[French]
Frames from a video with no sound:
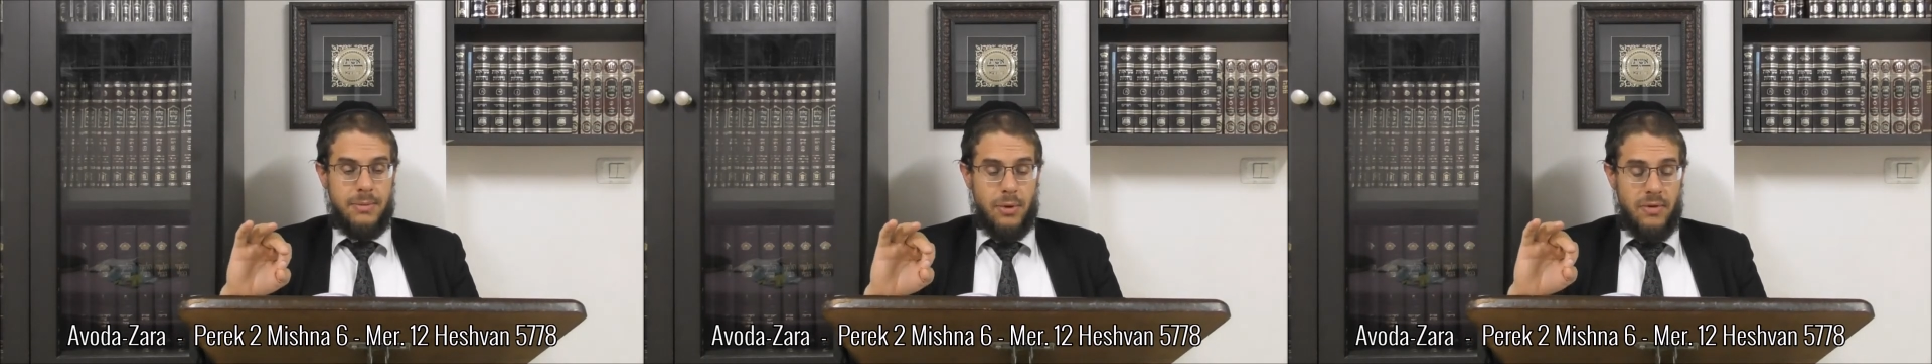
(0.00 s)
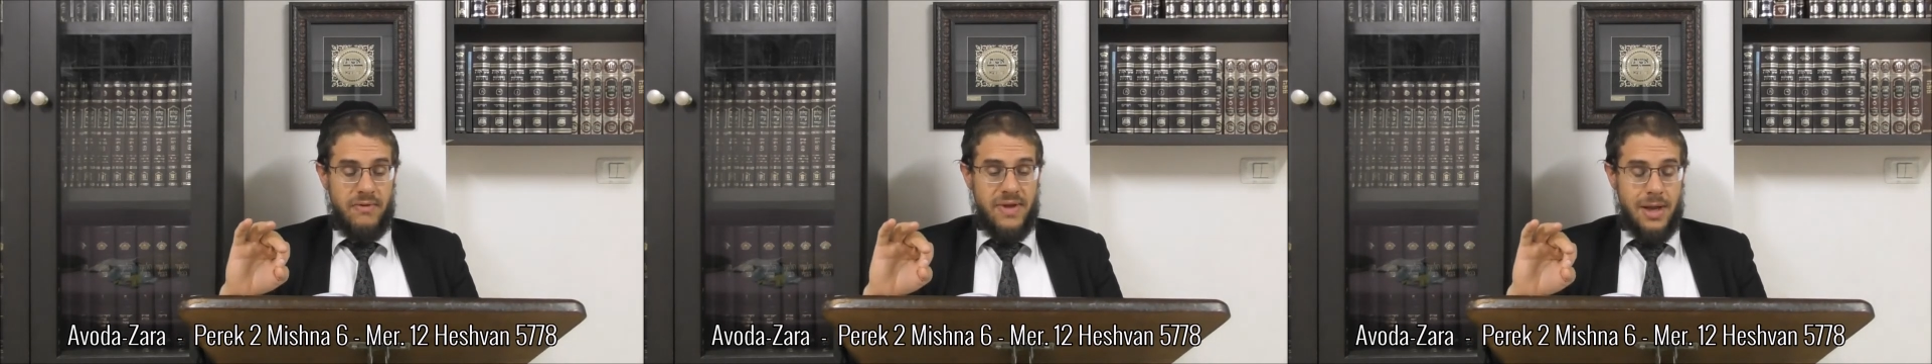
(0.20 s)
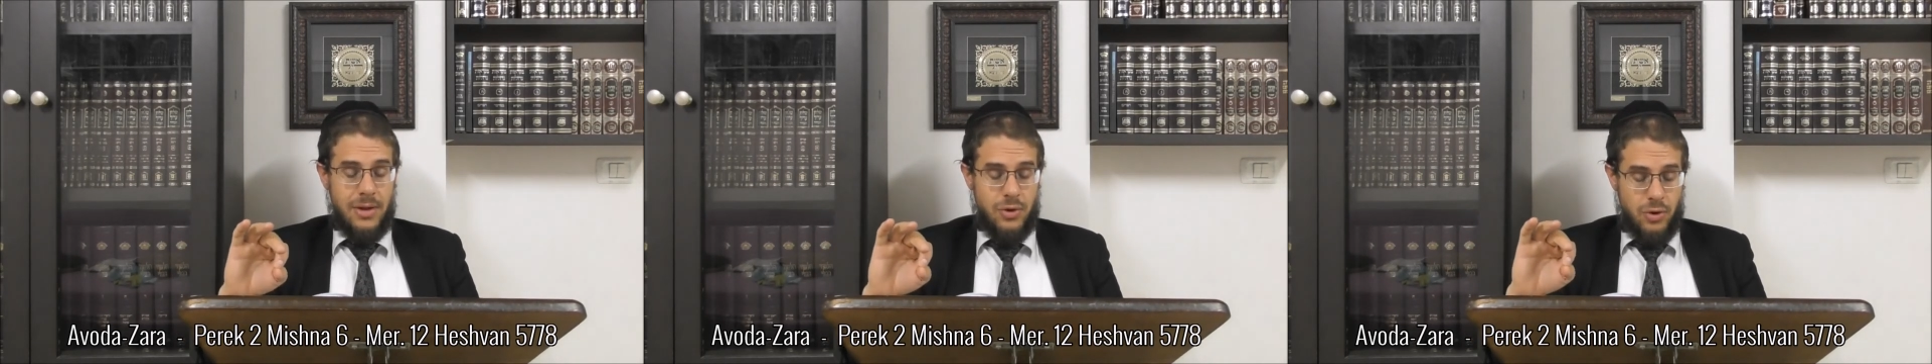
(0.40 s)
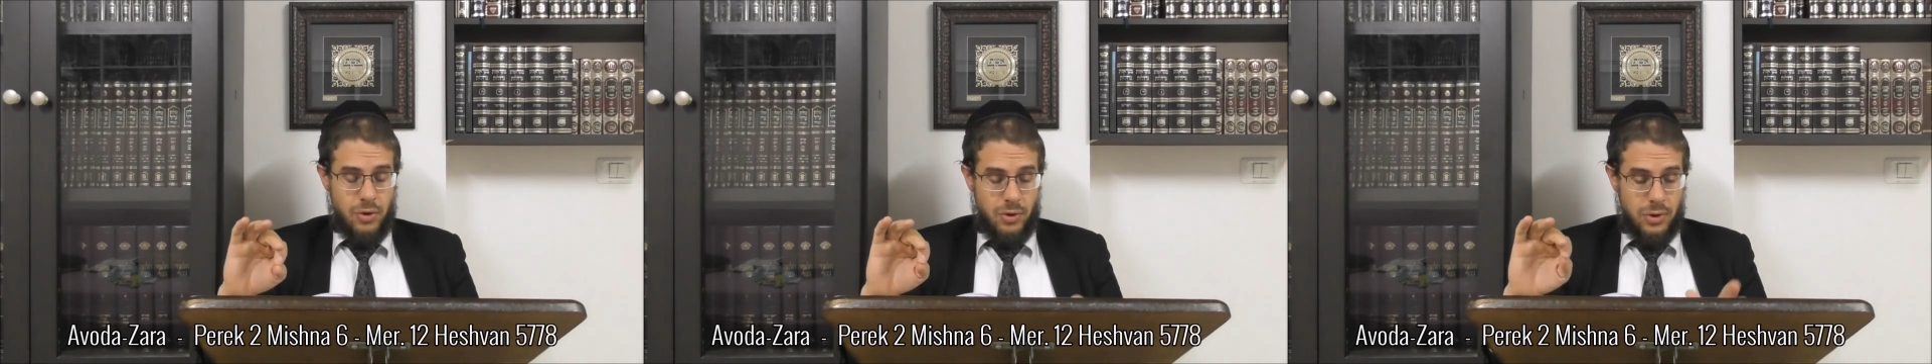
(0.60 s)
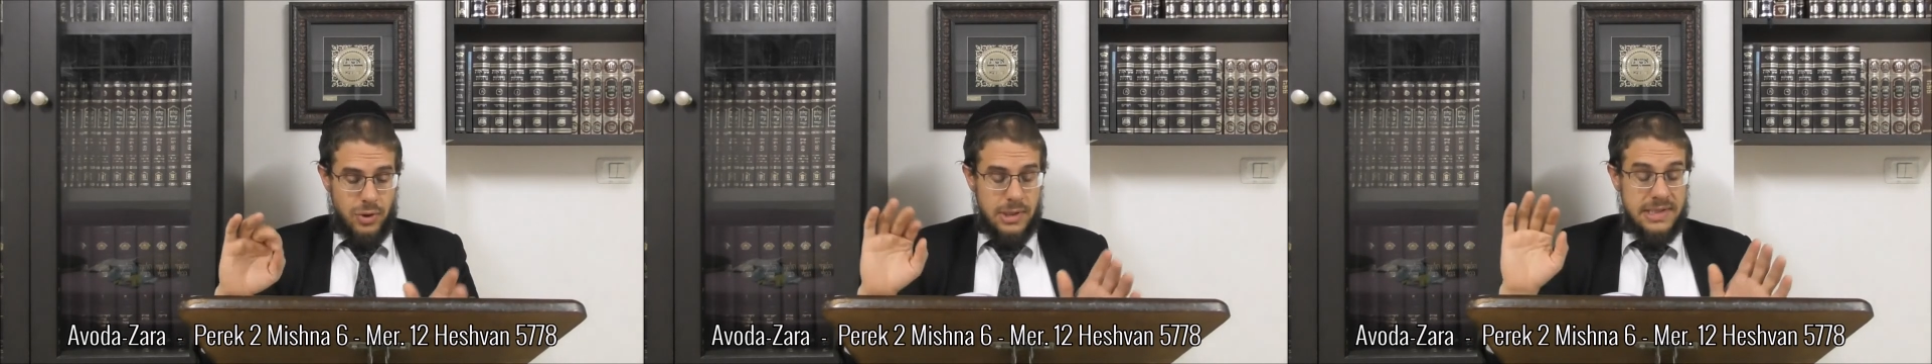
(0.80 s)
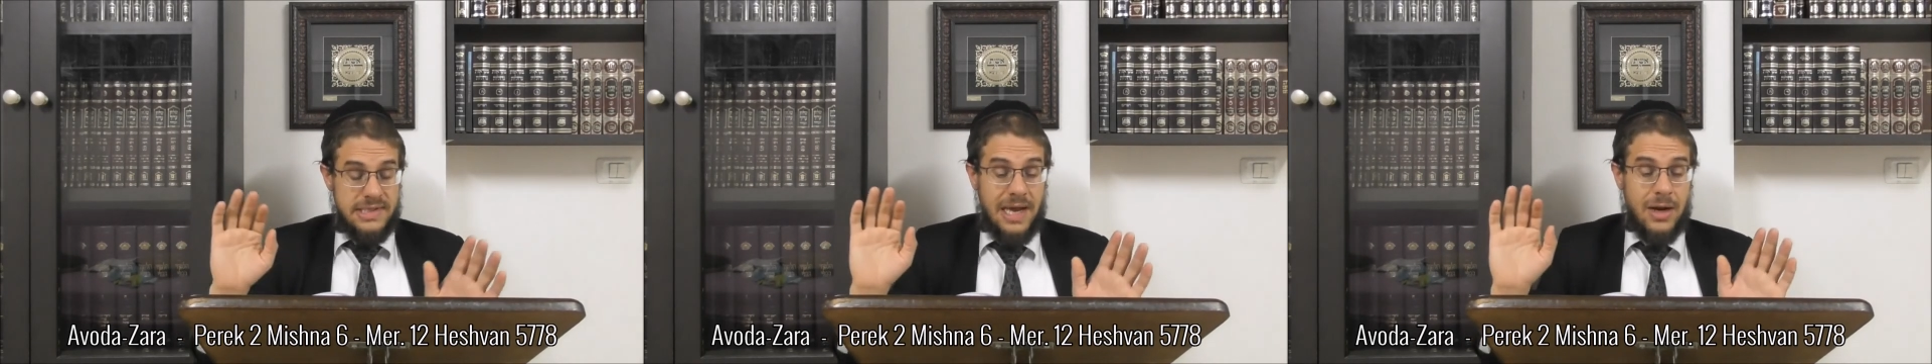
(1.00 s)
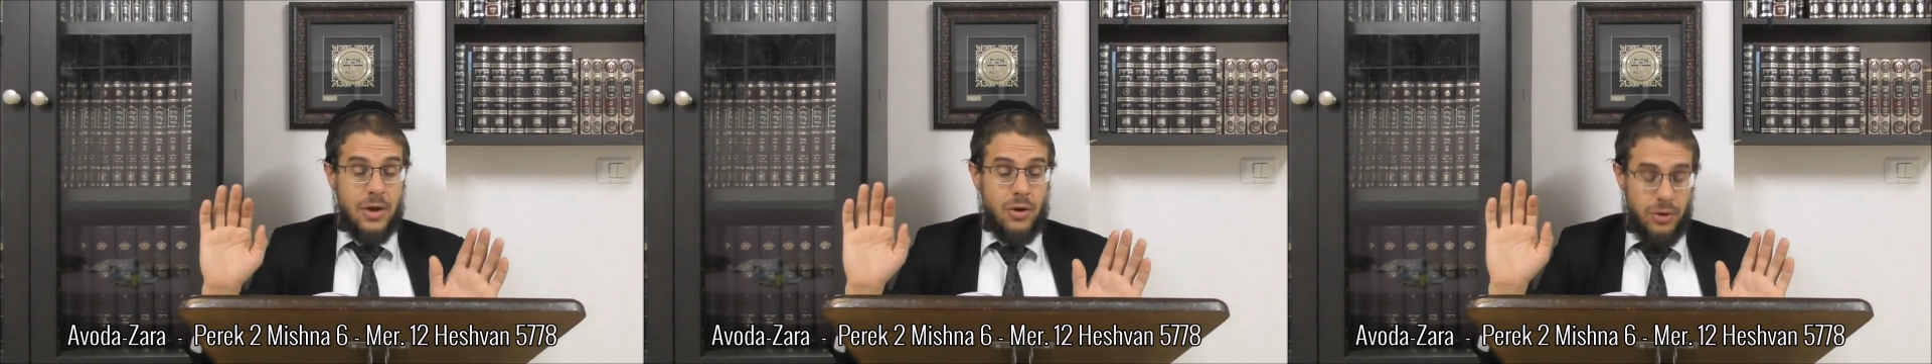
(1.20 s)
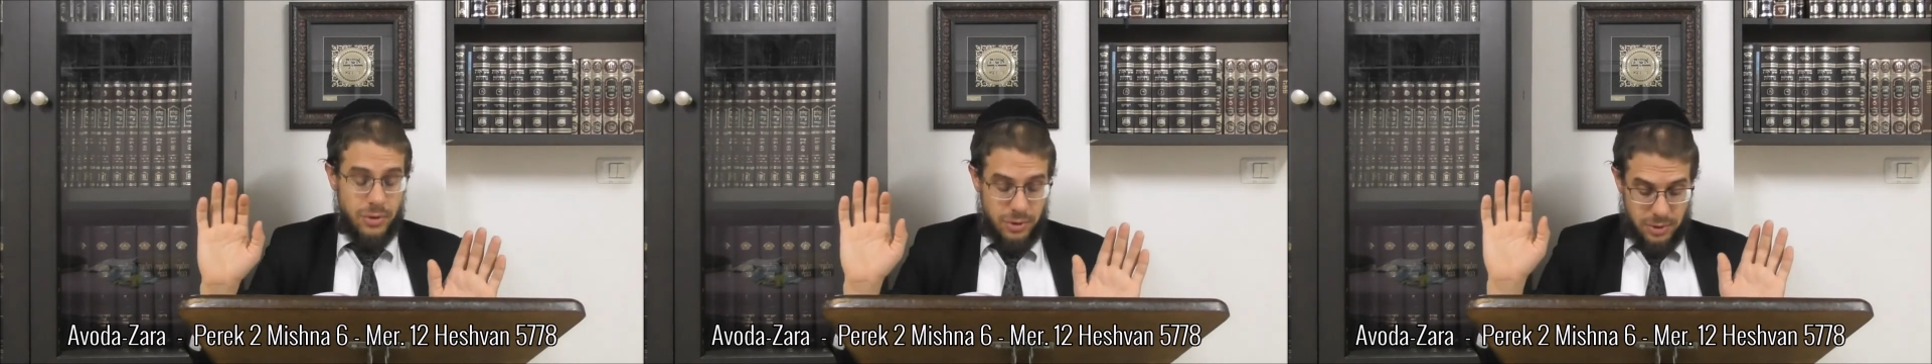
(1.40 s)
provient de
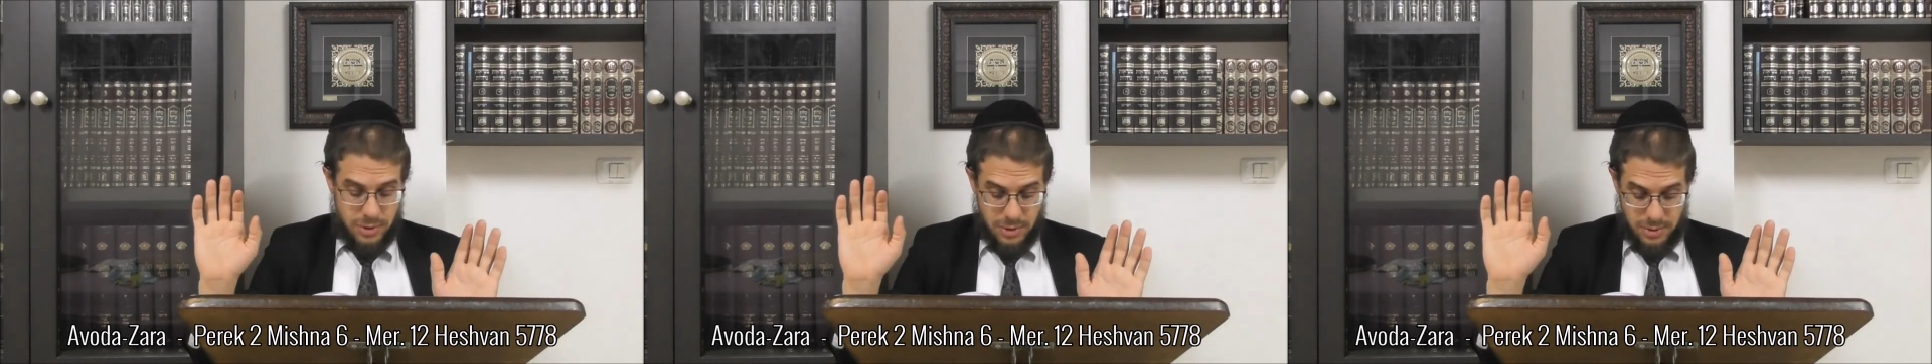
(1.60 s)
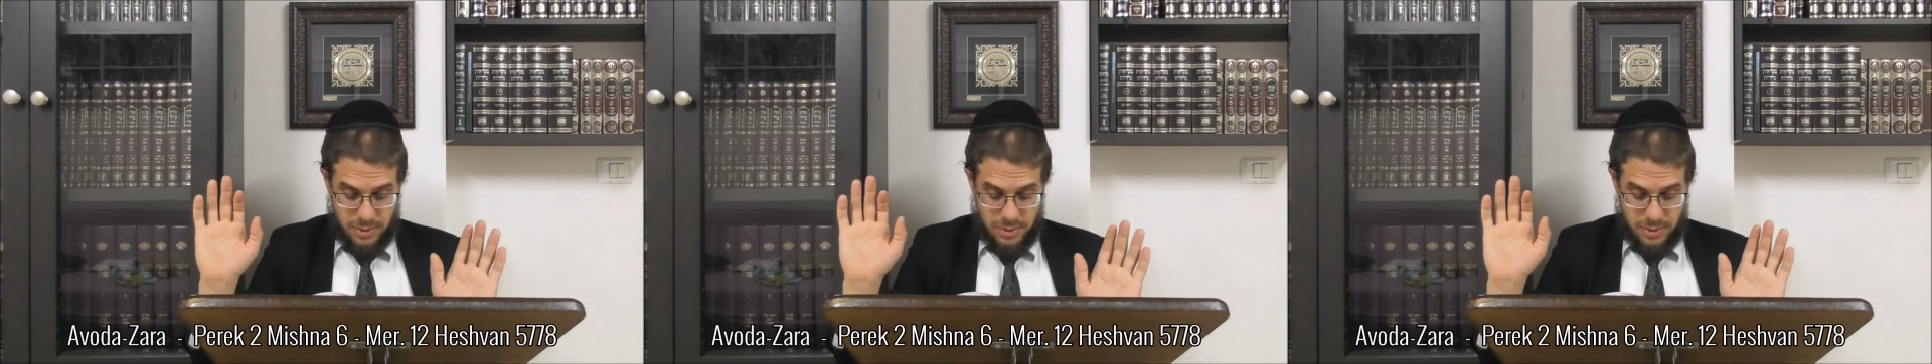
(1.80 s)
Salkond.